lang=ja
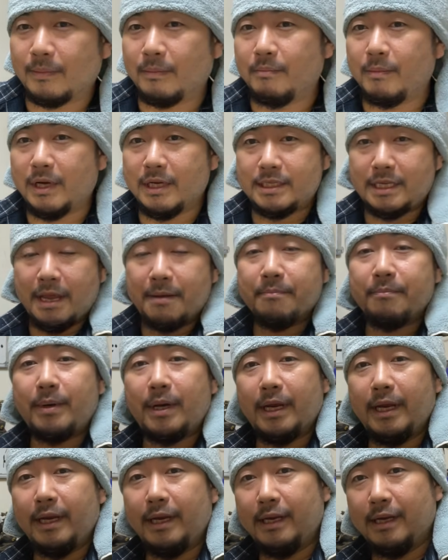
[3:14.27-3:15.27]
まあ先
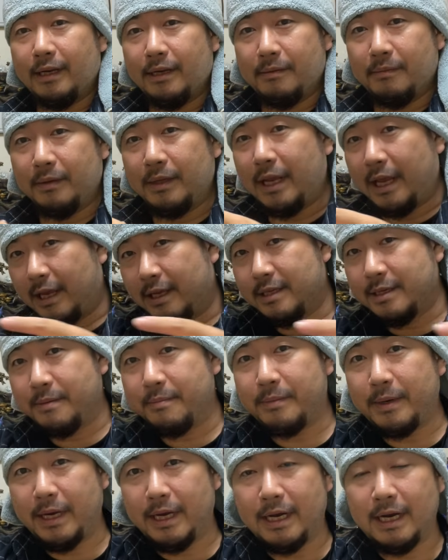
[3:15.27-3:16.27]
輩、ね、
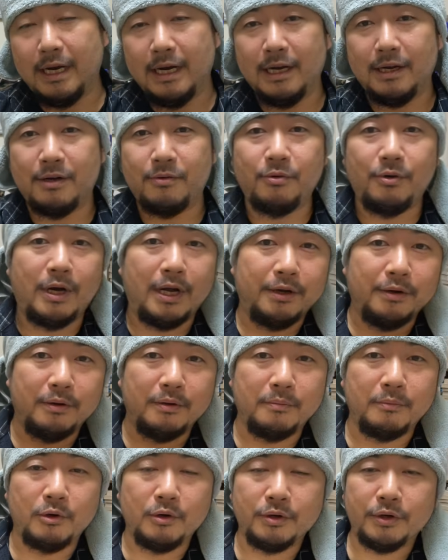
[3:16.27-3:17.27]
先輩からこう、あ
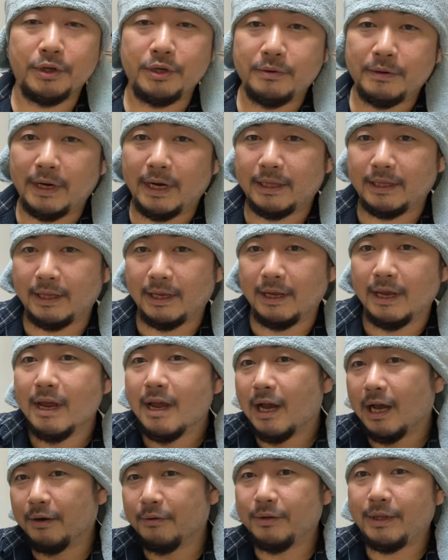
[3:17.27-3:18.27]
の、文句言われて、
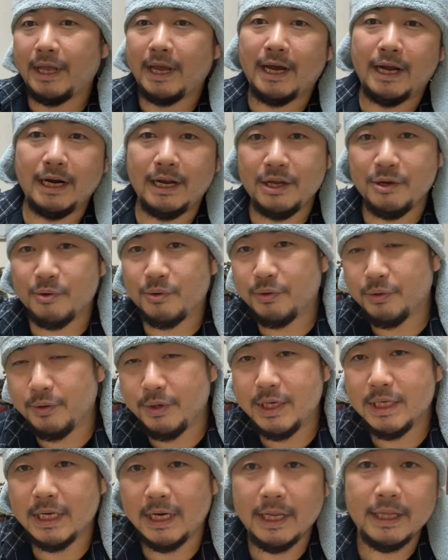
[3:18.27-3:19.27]
あの、手柄横
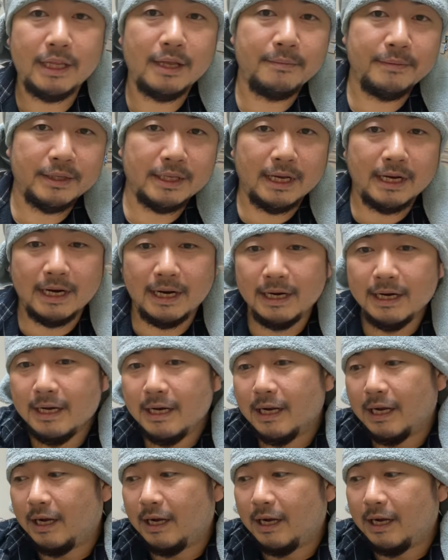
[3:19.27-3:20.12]
取りされてみたいな、